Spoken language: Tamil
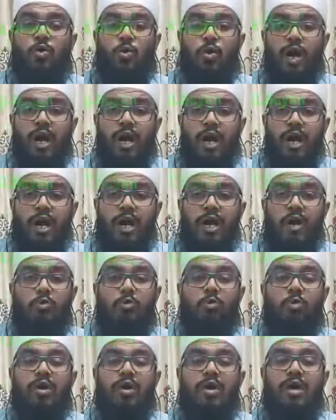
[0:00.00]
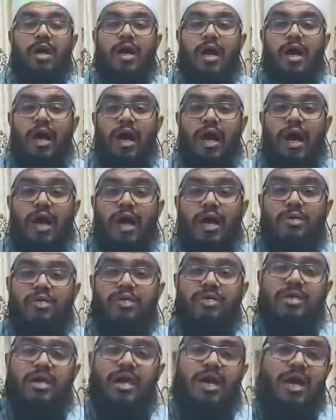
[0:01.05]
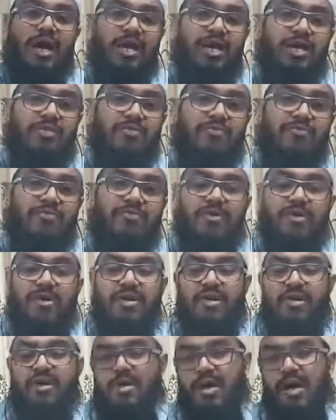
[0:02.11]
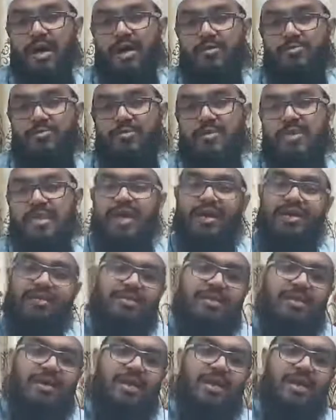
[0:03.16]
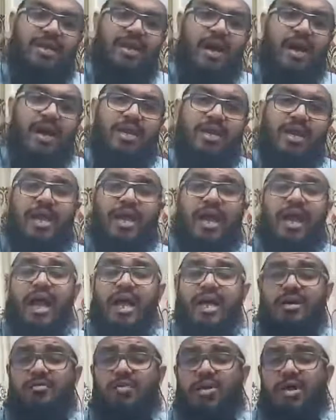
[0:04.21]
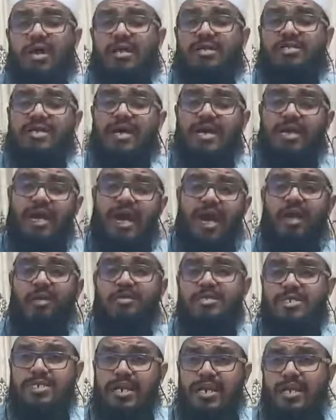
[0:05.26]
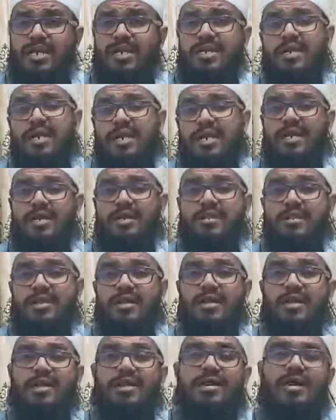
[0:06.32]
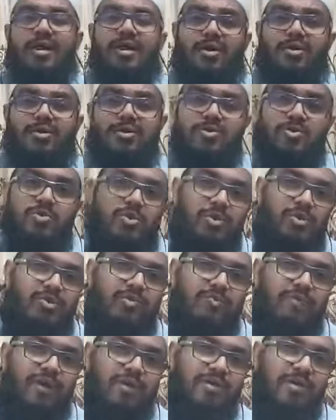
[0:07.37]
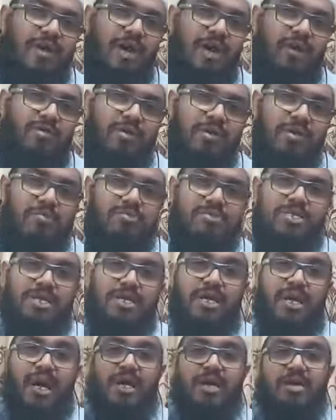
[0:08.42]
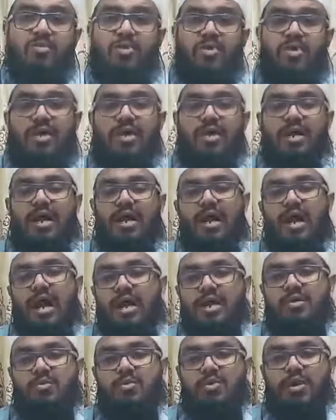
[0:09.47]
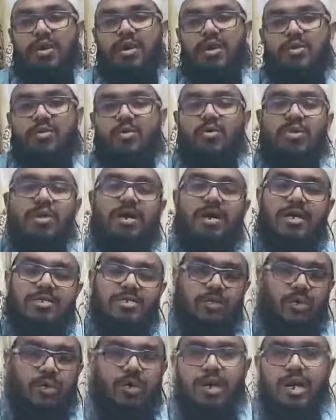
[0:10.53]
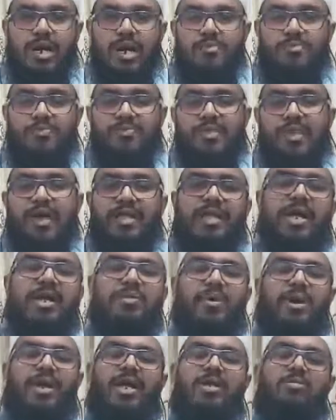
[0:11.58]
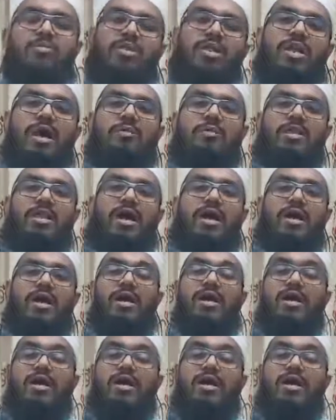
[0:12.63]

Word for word: வாவ் ஹ அலிஃப் யா இந்த எழுத்துக்களை நாங்கள் அழகான முறையில் சரியாக உச்சரிக்கின்ற நேரத்தில் எங்களுடைய சூரத்துல் ஃபாத்தியாவையும் சரியான முறையில் அழகான முறையில் ஓத கற்றுக்கொள்ளலாம் அந்த அடிப்படையில் முதலாவதாக